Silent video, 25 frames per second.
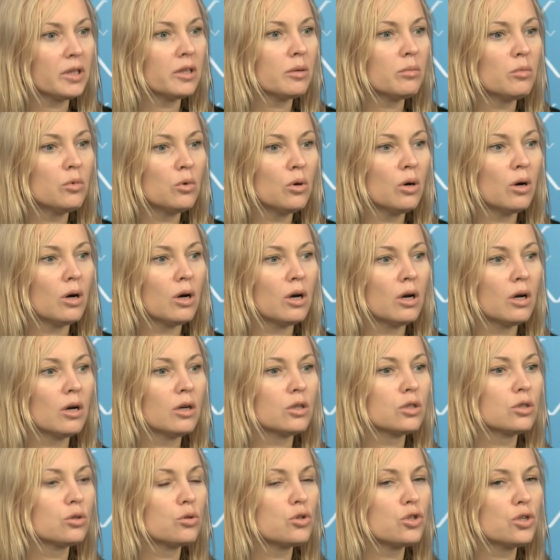Поэтому
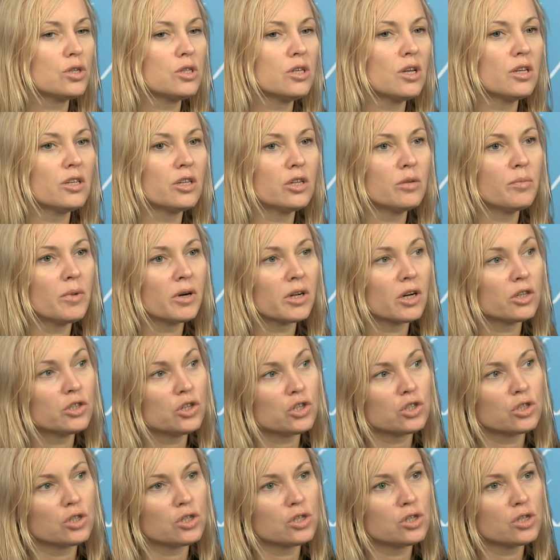э, с точки зрения
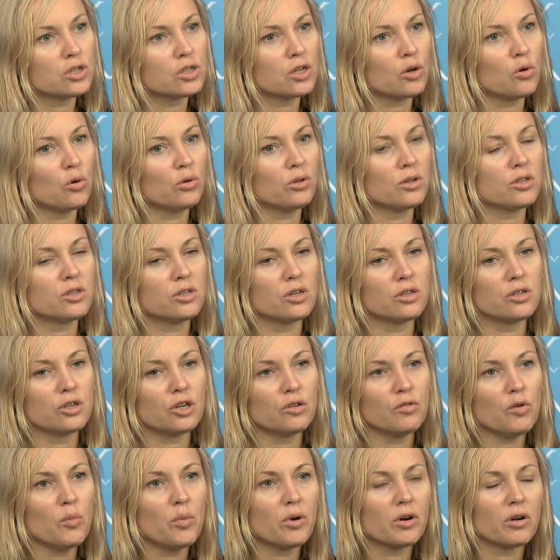демократичности и законности
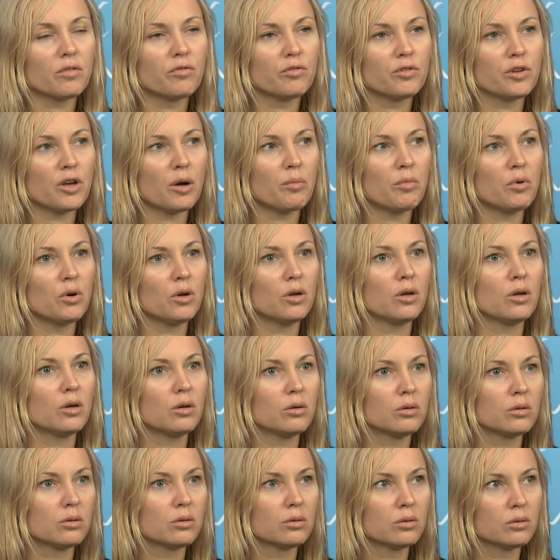этих выборов я бы
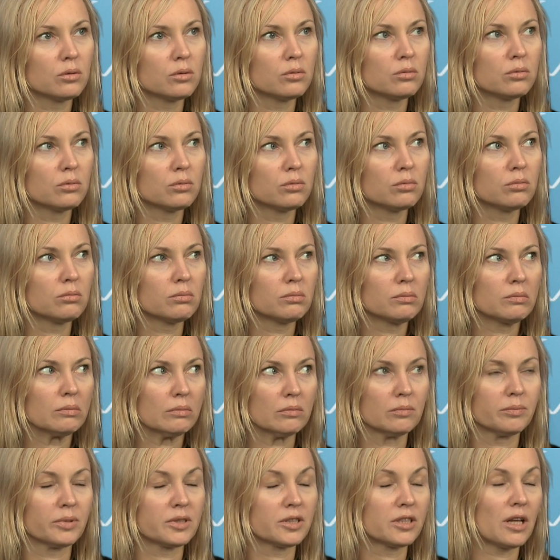э,
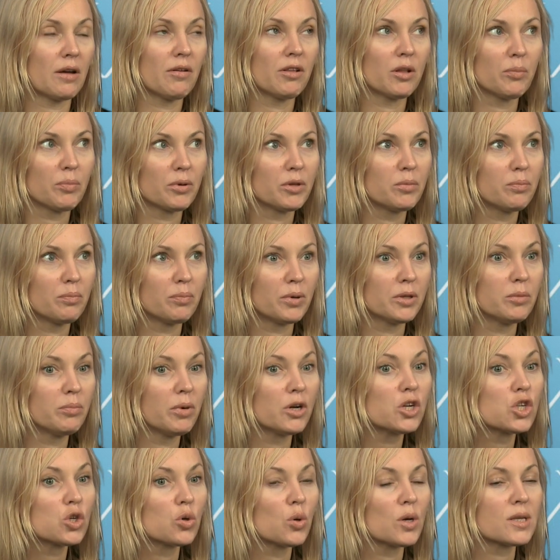поставила под, под
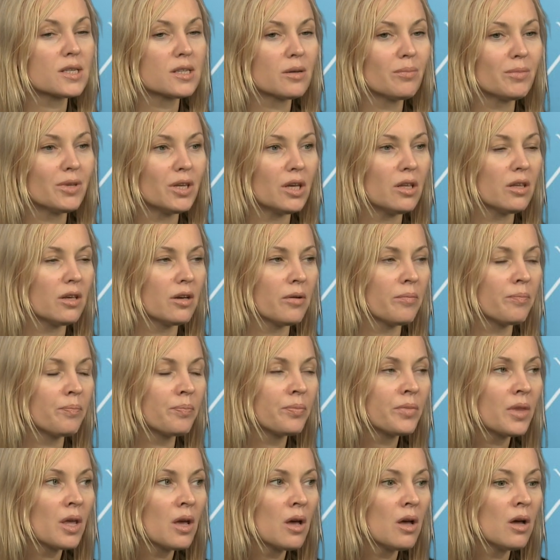большое сомнение.
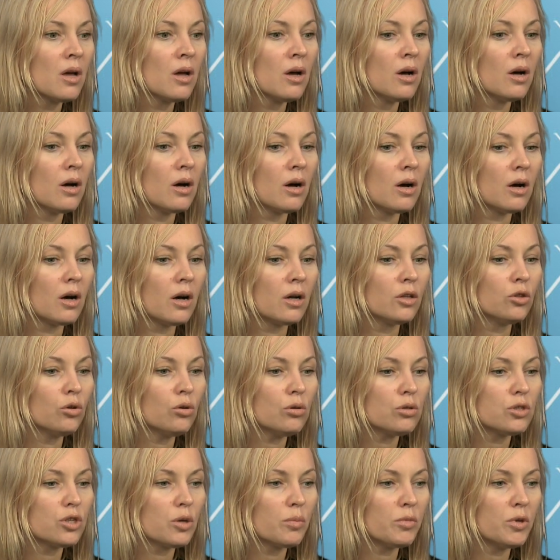
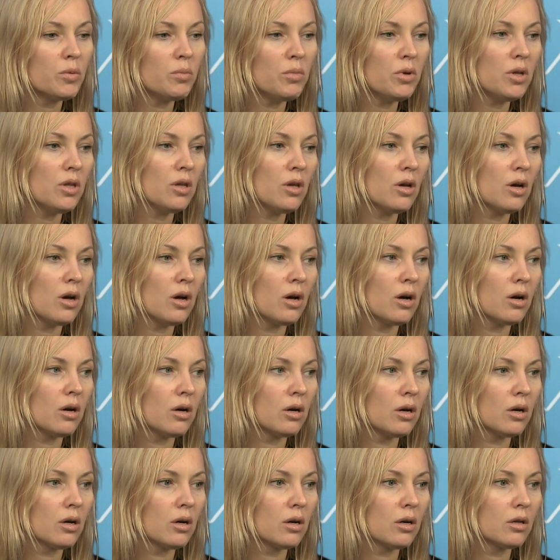Но, тем не менее,
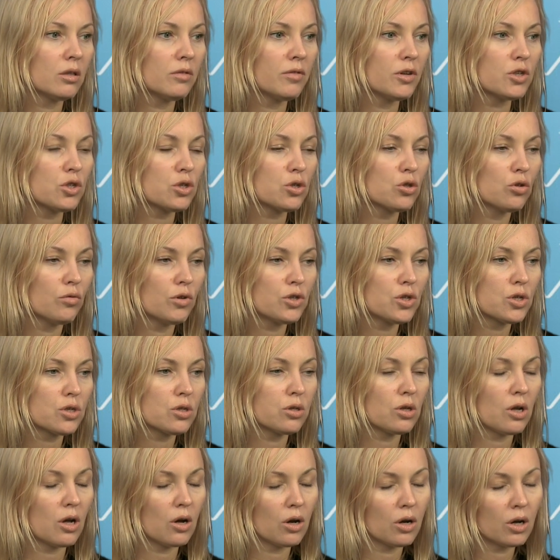26
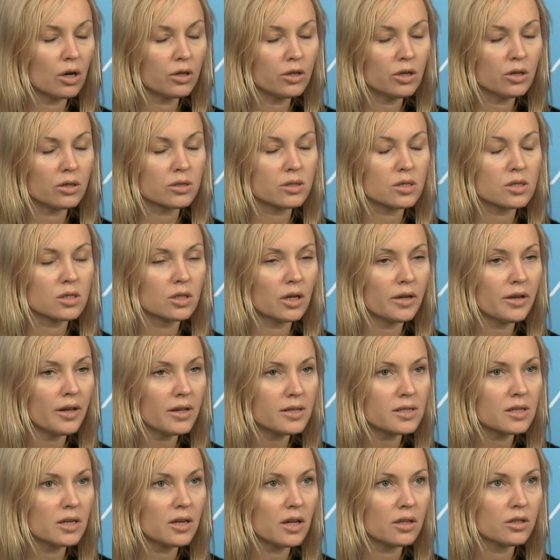числа они
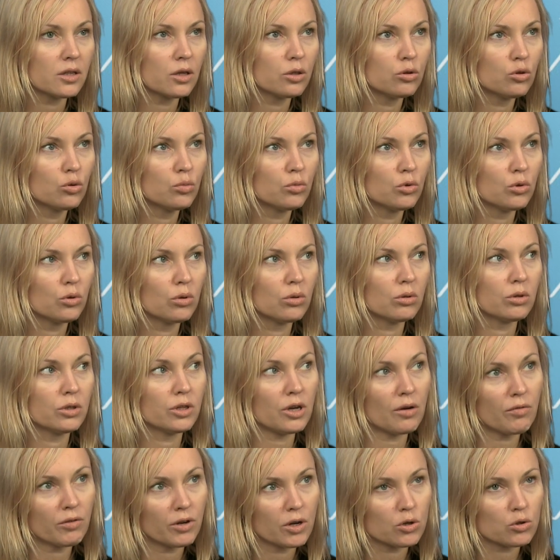состоятся, я так думаю.
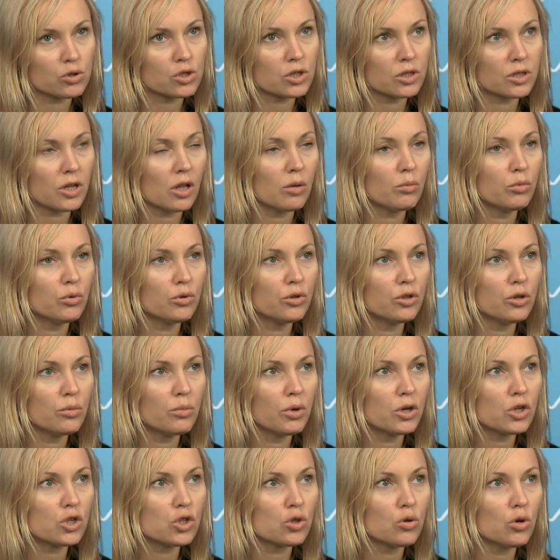Явка, я уже сказала, будет
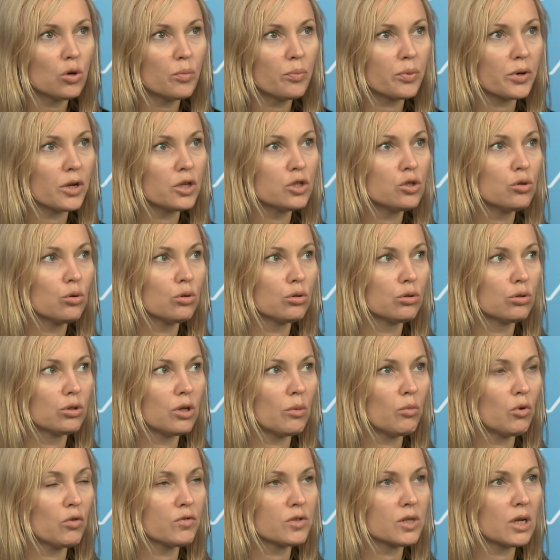небольшой. Пройдет,
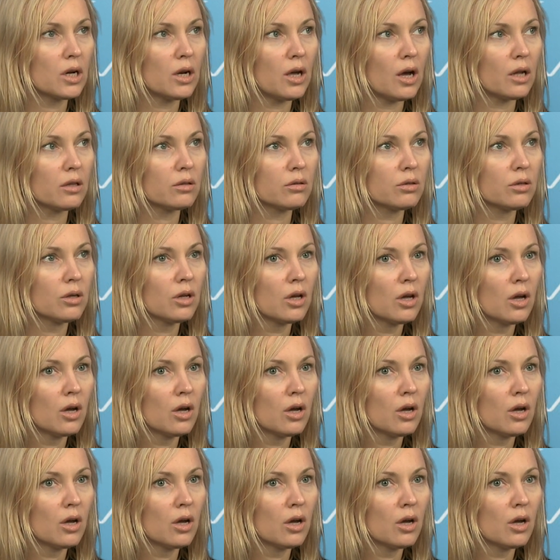на мой взгляд,